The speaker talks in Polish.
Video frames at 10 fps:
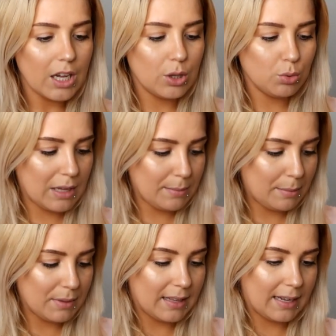I tutaj
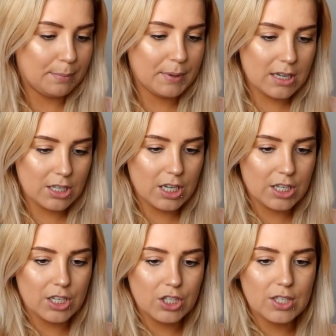mamy tak, pierwsza
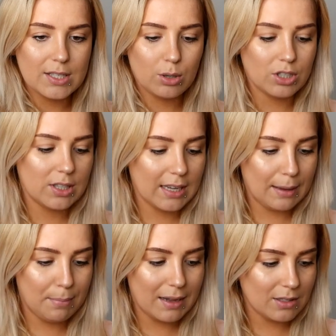rzecz, to jest słuchajcie
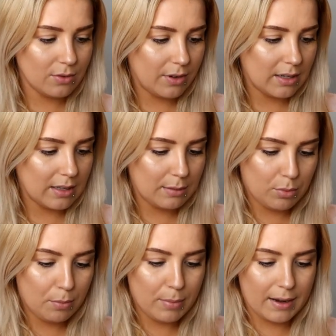taka bardzo fajna
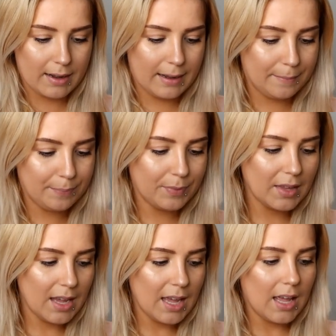bomberka,
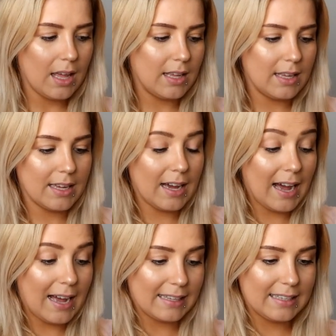yy,
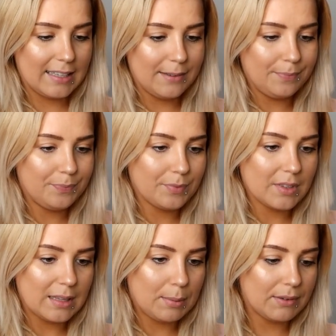khaki
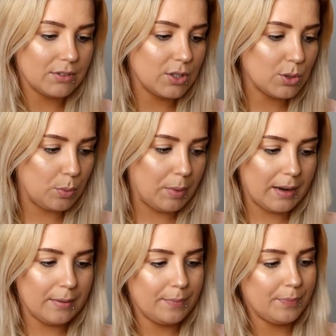Naprawdę
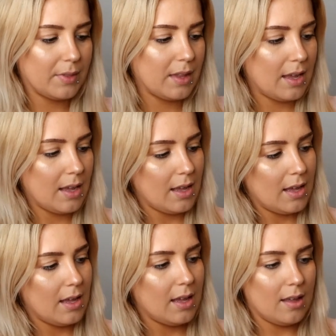super.
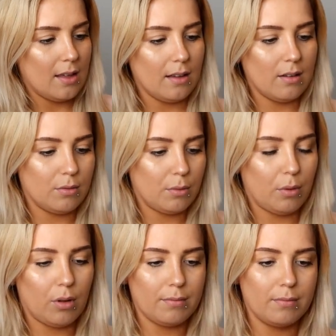O,
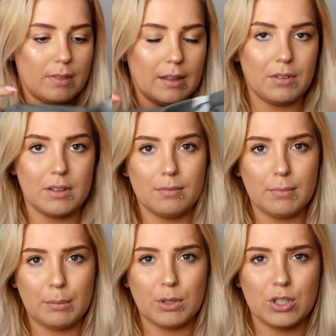nawet
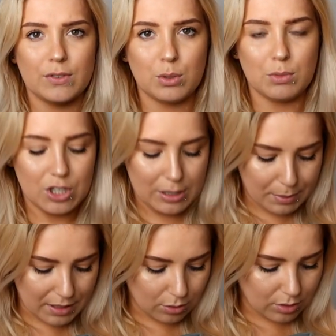mam jeszcze w sumie
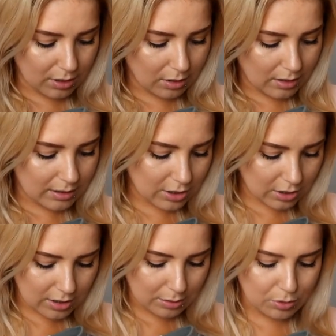czapkę do tego, ale
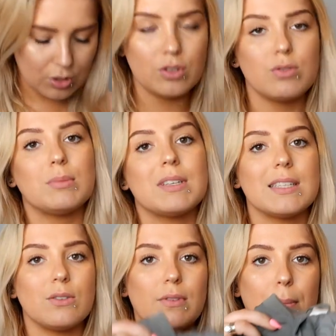też jej nie przyniosłam,
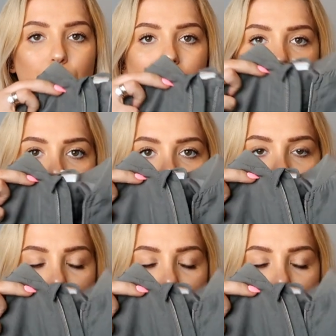zaraz ją Wam pokażę.